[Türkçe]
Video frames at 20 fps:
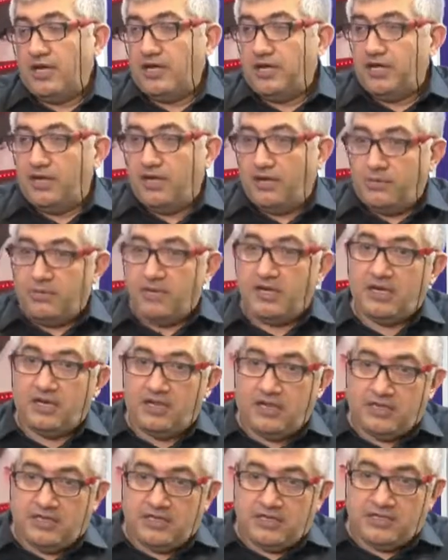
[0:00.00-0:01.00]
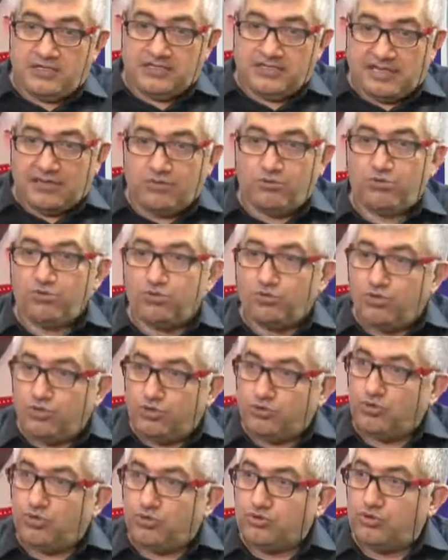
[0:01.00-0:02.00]
E, ama e, sen onu
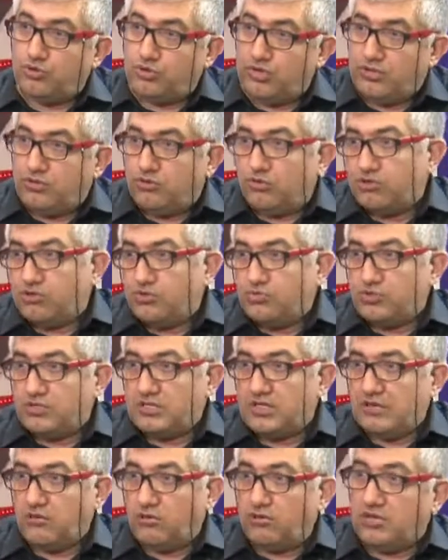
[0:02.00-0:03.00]
göz doktoruna götürmüşsen,